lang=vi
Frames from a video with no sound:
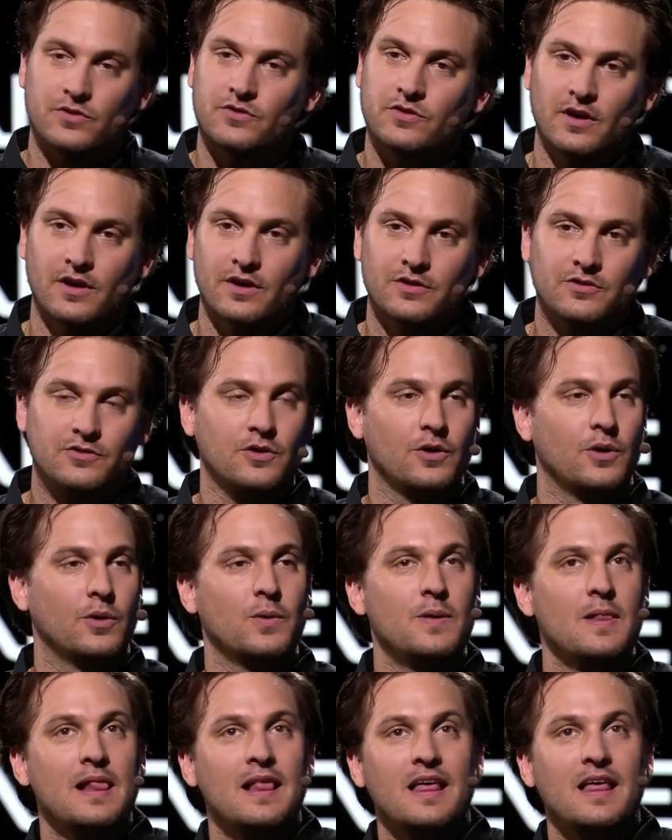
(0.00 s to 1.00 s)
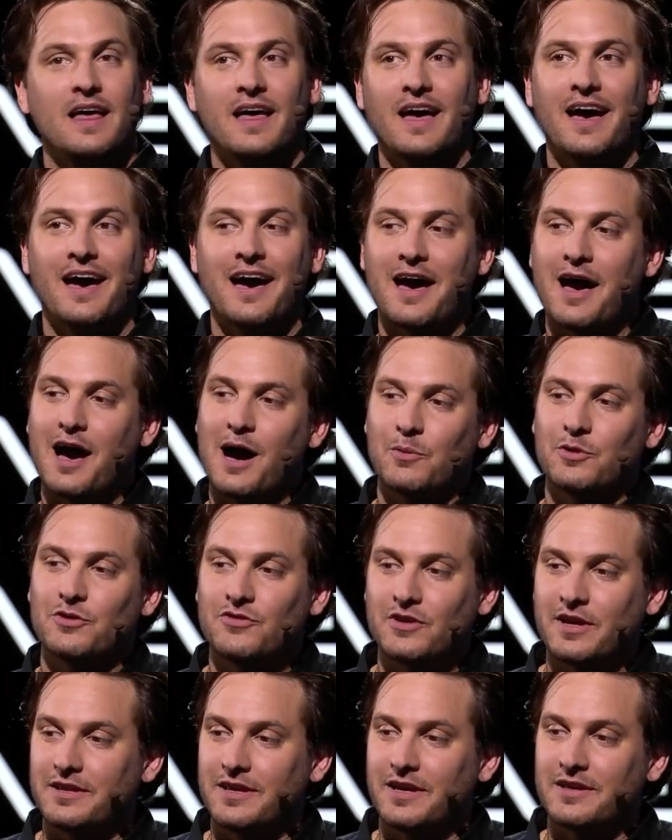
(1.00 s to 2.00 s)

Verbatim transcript: Vì vậy, tôi cho rằng lời khuyên tốt nhất